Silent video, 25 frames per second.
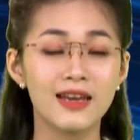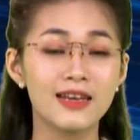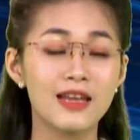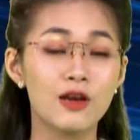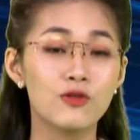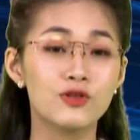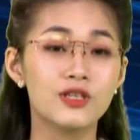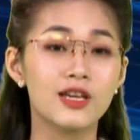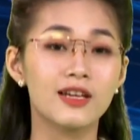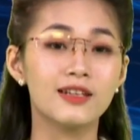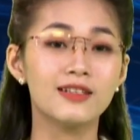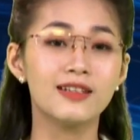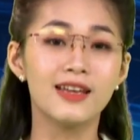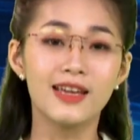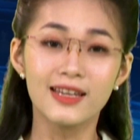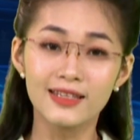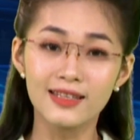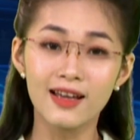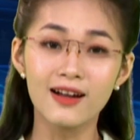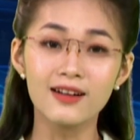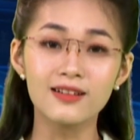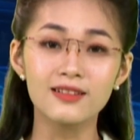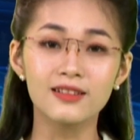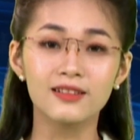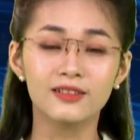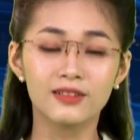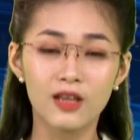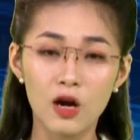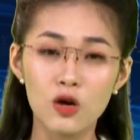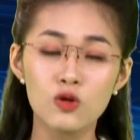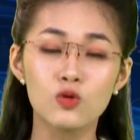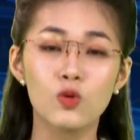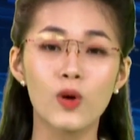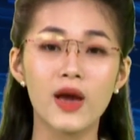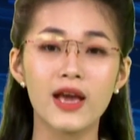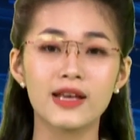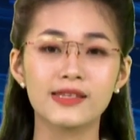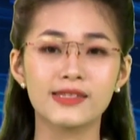Điều chỉnh ý thức,
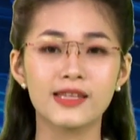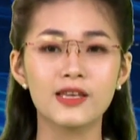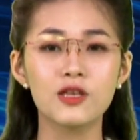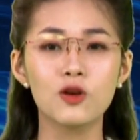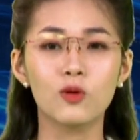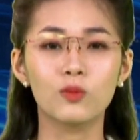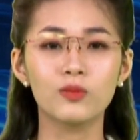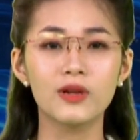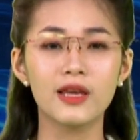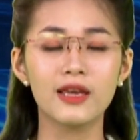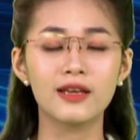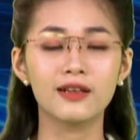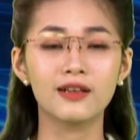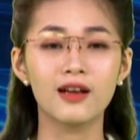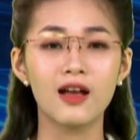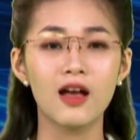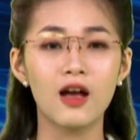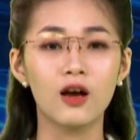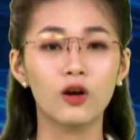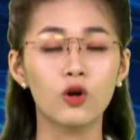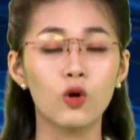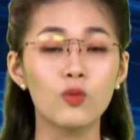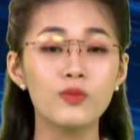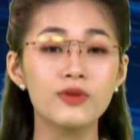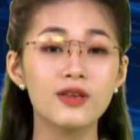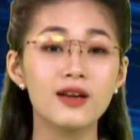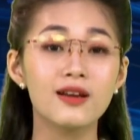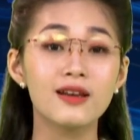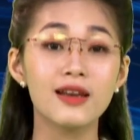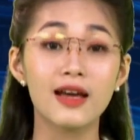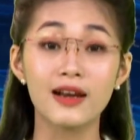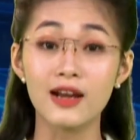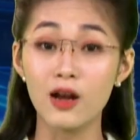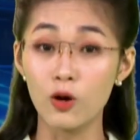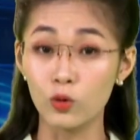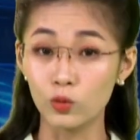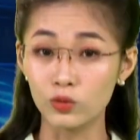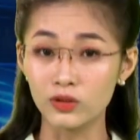thói quen sử dụng điện cũng như
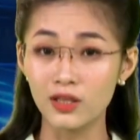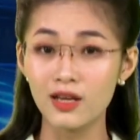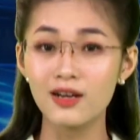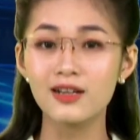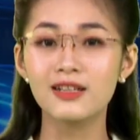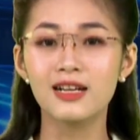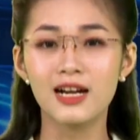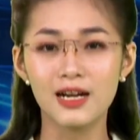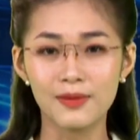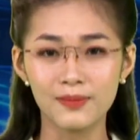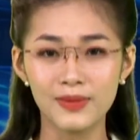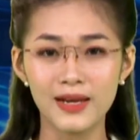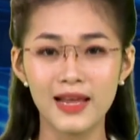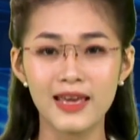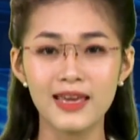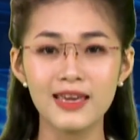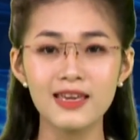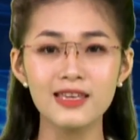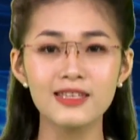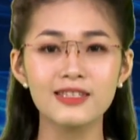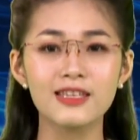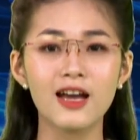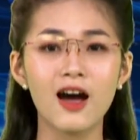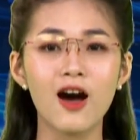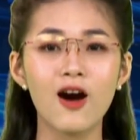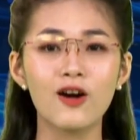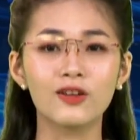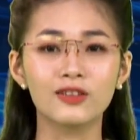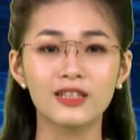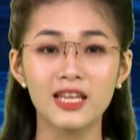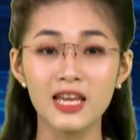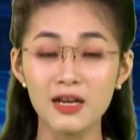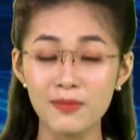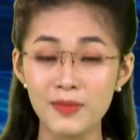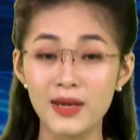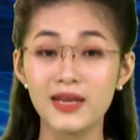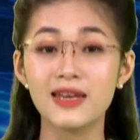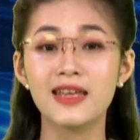là đầu tư hợp lý cho
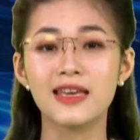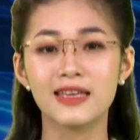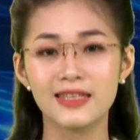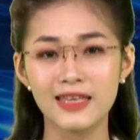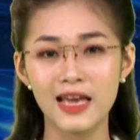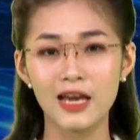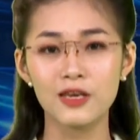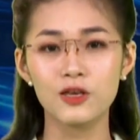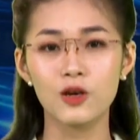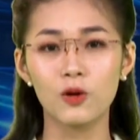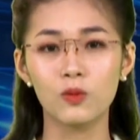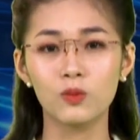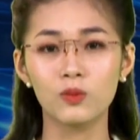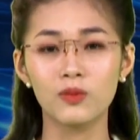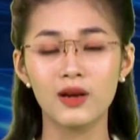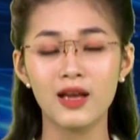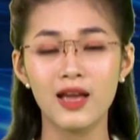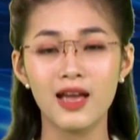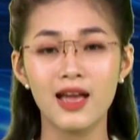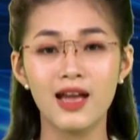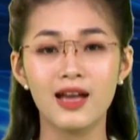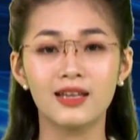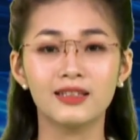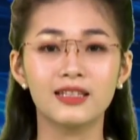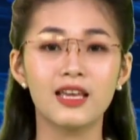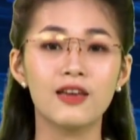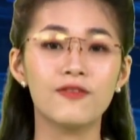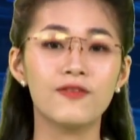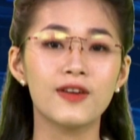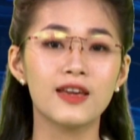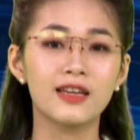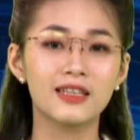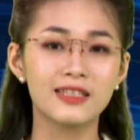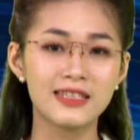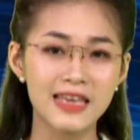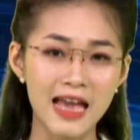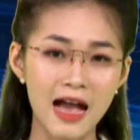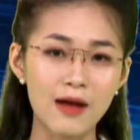thiết bị điện gia dụng, thì
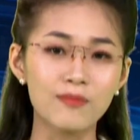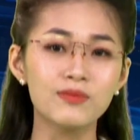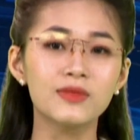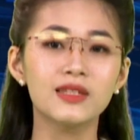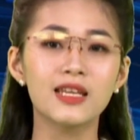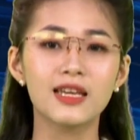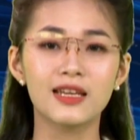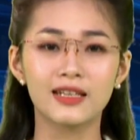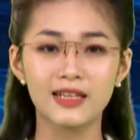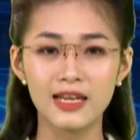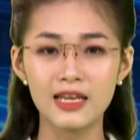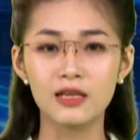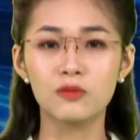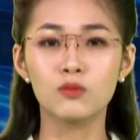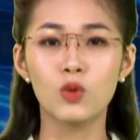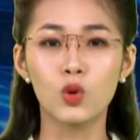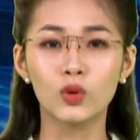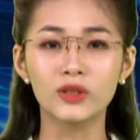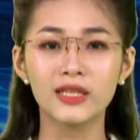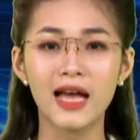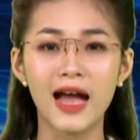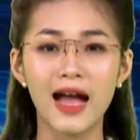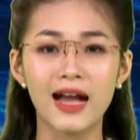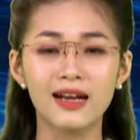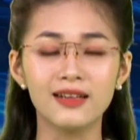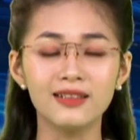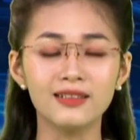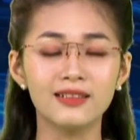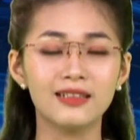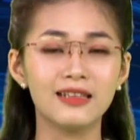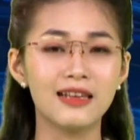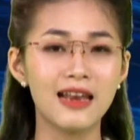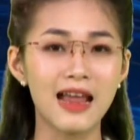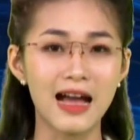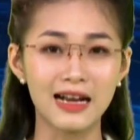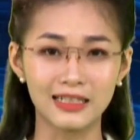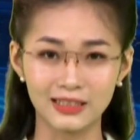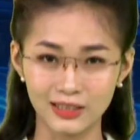việc giảm tiền điện mỗi tháng
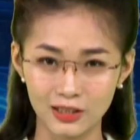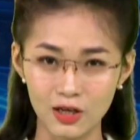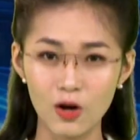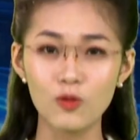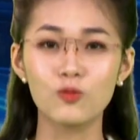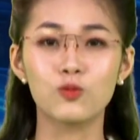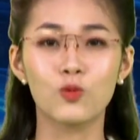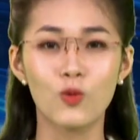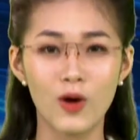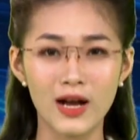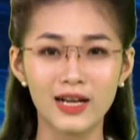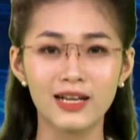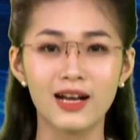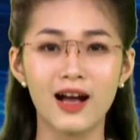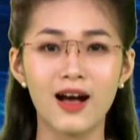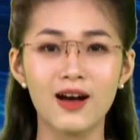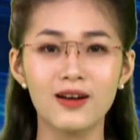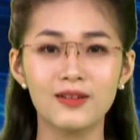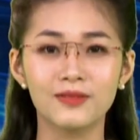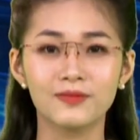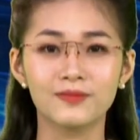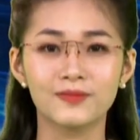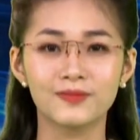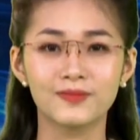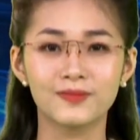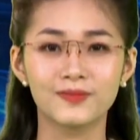là không quá khó.